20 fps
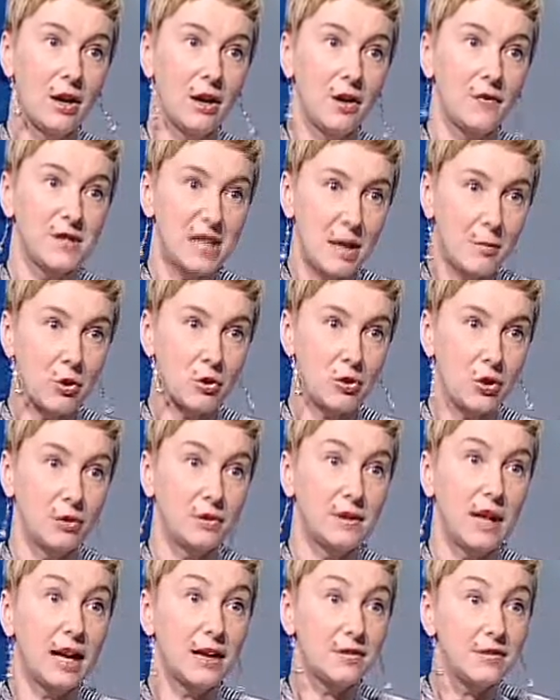y, w
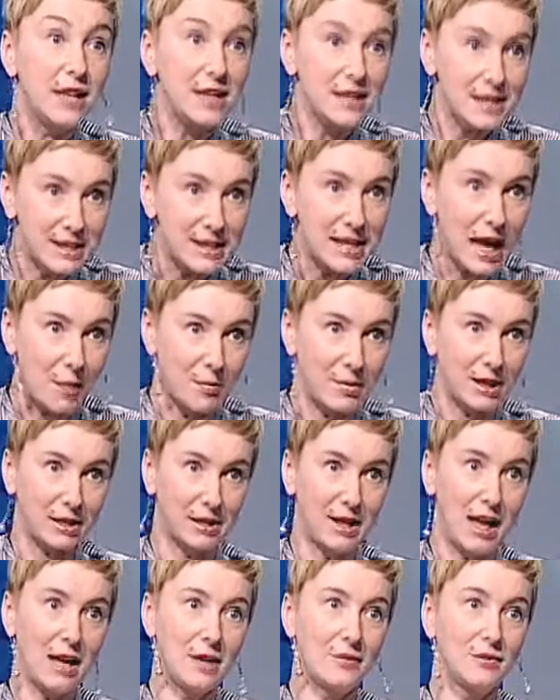samorządach, w nas samych,
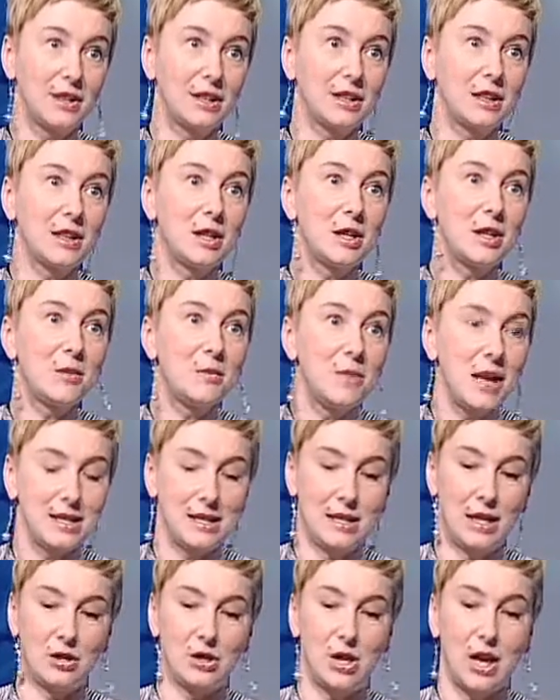tak? W tych y,
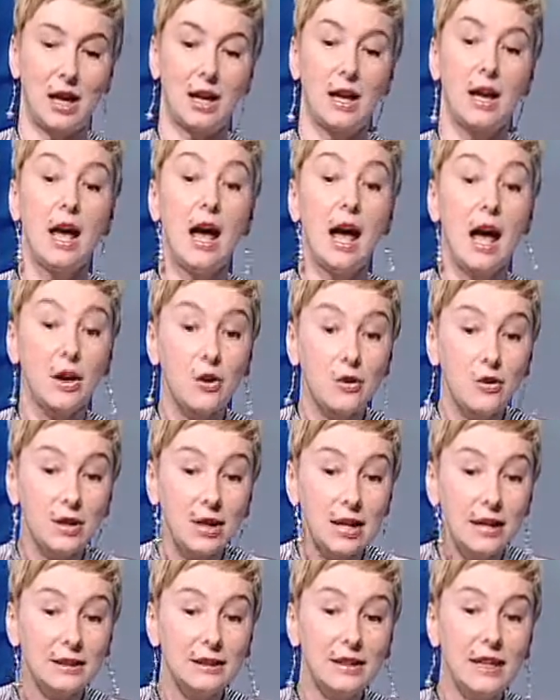miasteczkach, a
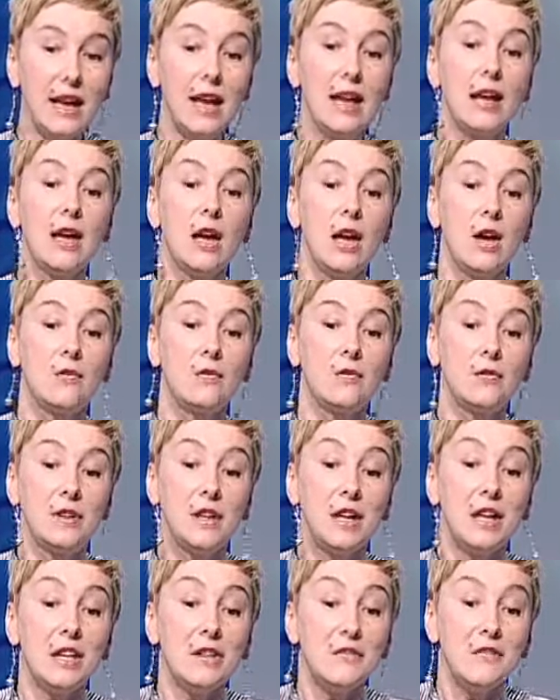konkretnie w
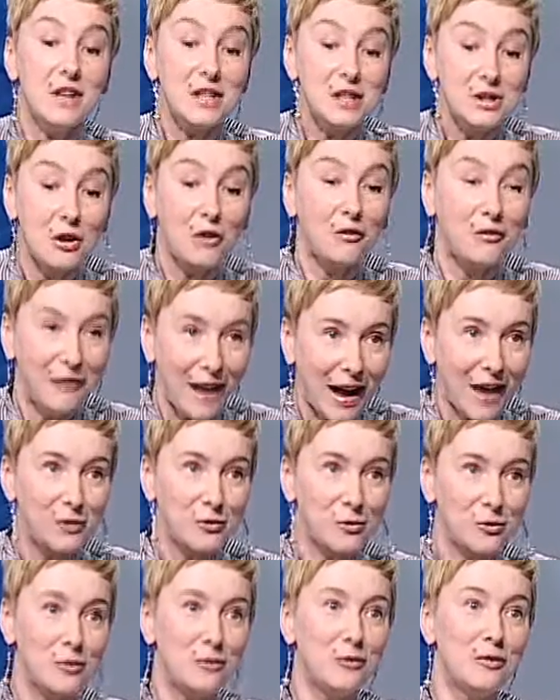
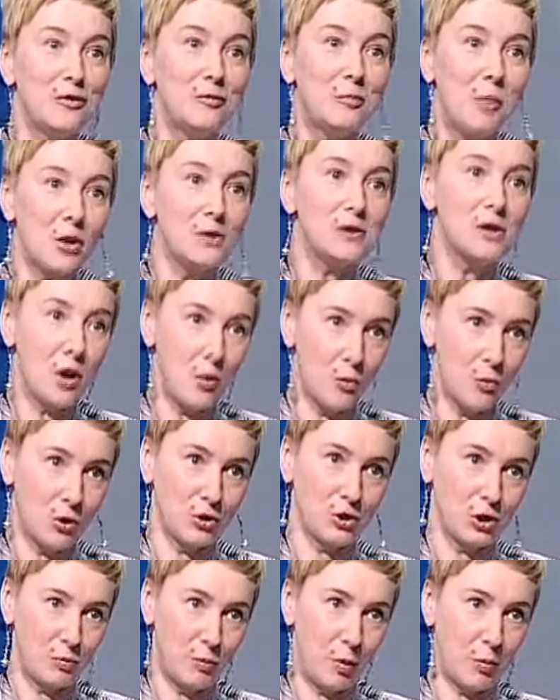inwestowaniu w polską
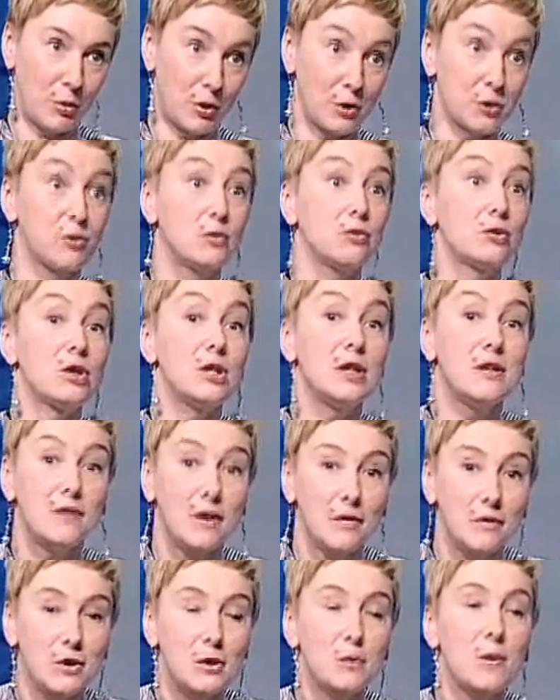młodzież po prostu, czyli
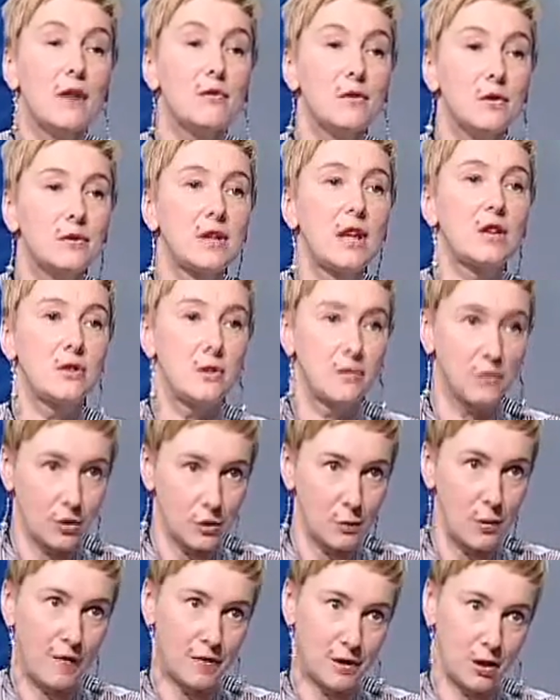we Wrocławiu w naszą
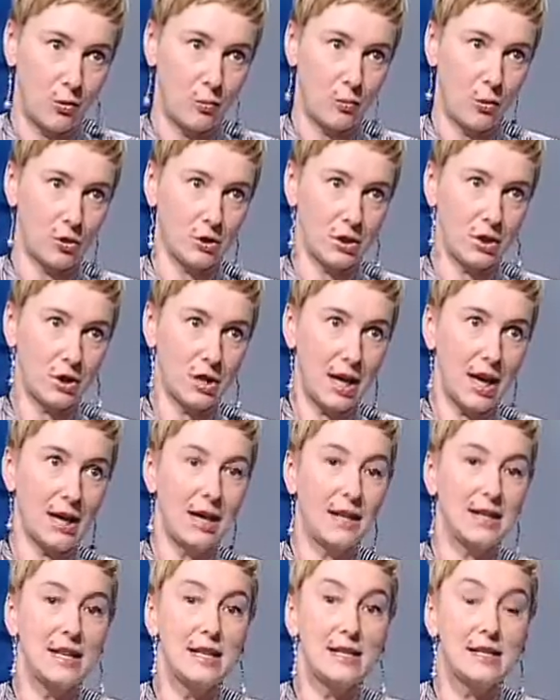wrocławską młodzież, tak? Ja nie